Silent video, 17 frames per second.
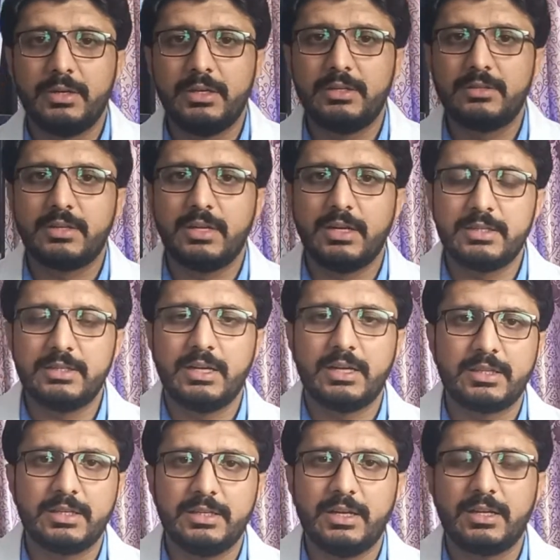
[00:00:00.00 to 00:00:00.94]
मरीज घर
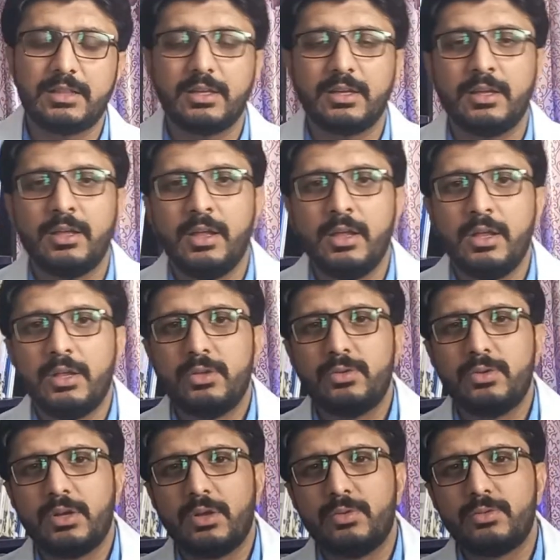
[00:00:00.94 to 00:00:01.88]
जाते जाते
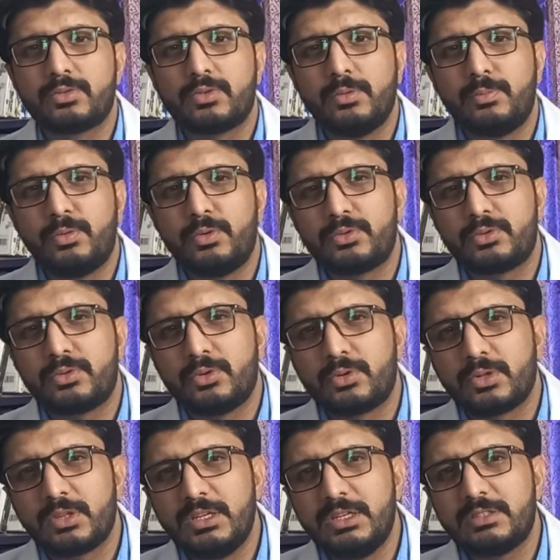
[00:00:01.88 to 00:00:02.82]
जो है ना उसको
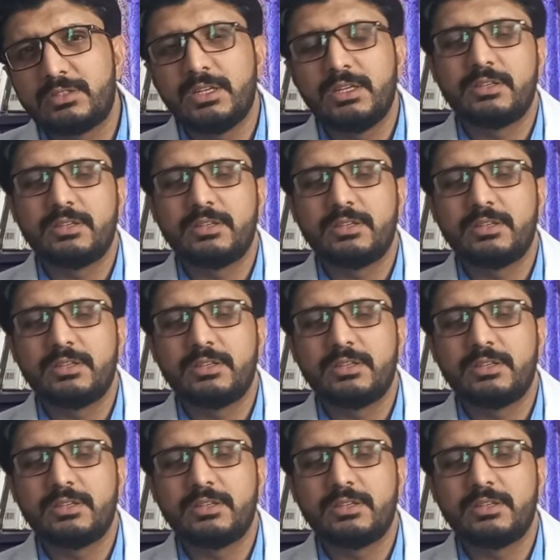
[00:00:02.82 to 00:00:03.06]
टोटली